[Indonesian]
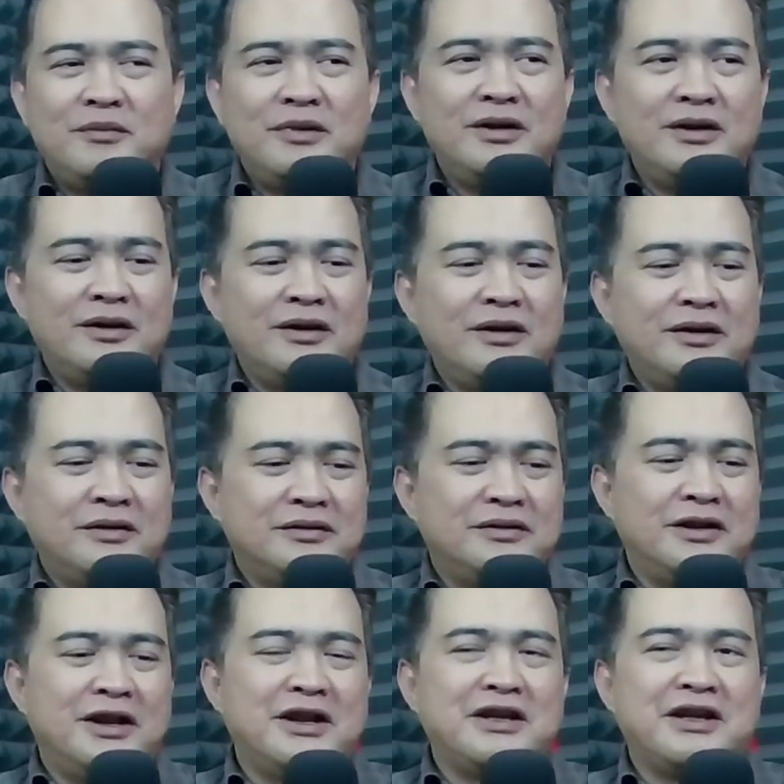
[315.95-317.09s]

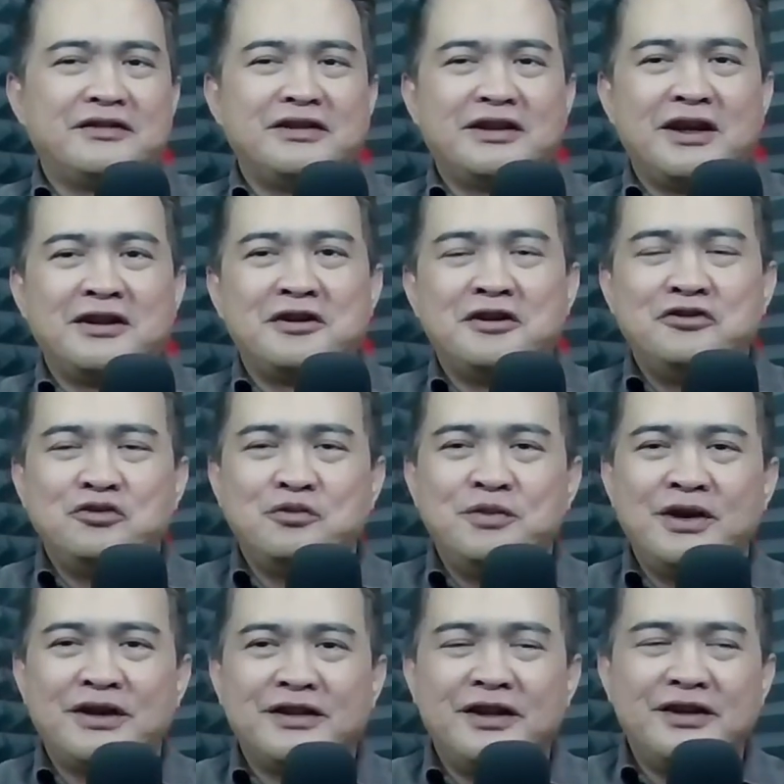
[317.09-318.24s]
mendelegasikan ke
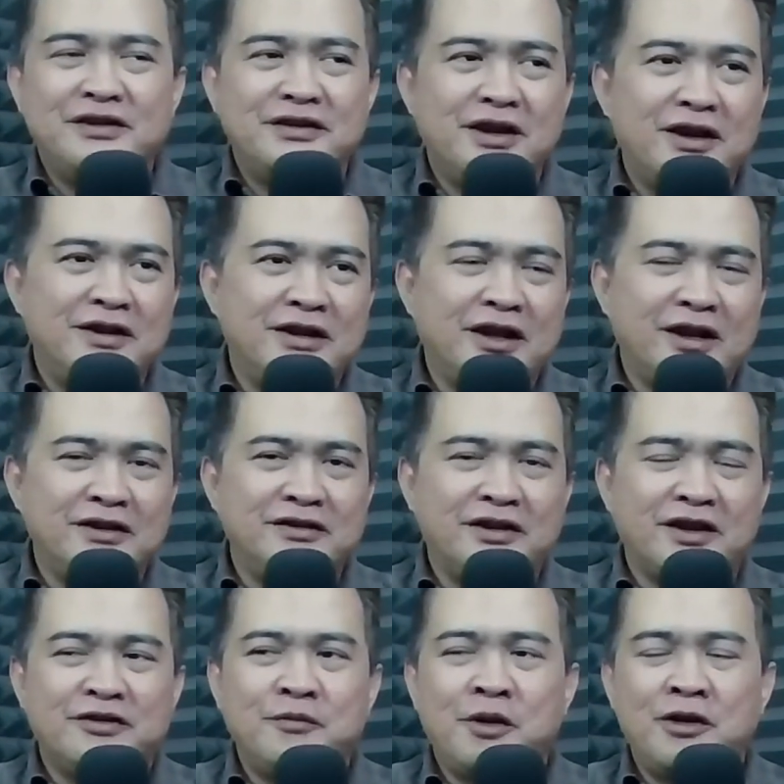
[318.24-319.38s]
jubirnya ya, Dahnil
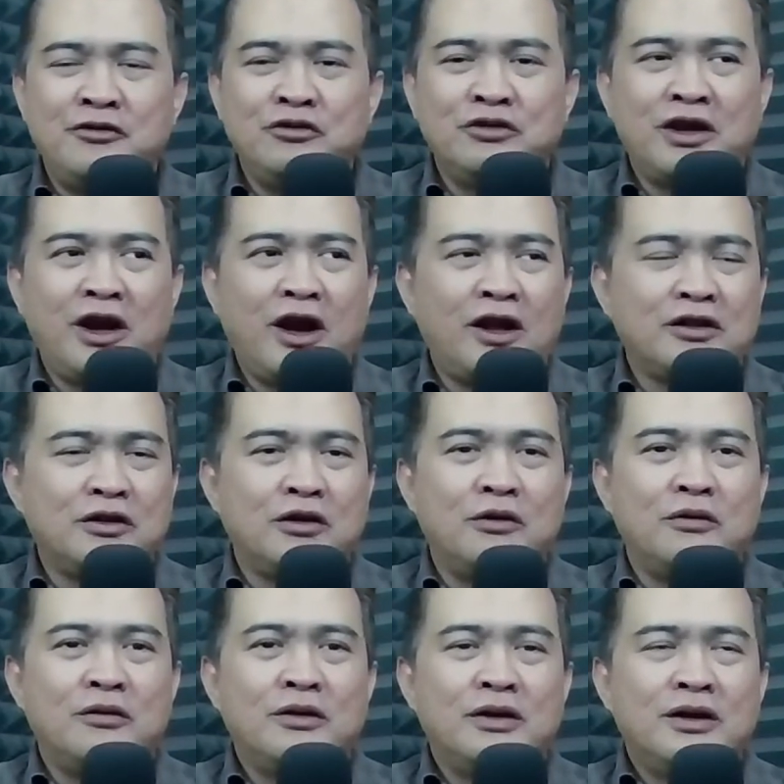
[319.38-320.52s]
Anzar Simanjuntak
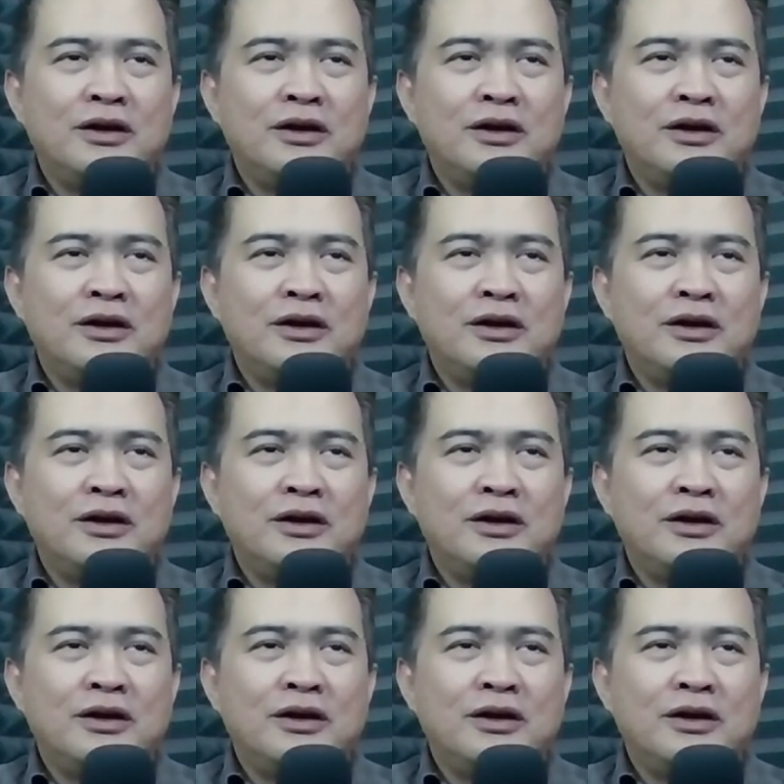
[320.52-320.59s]
atau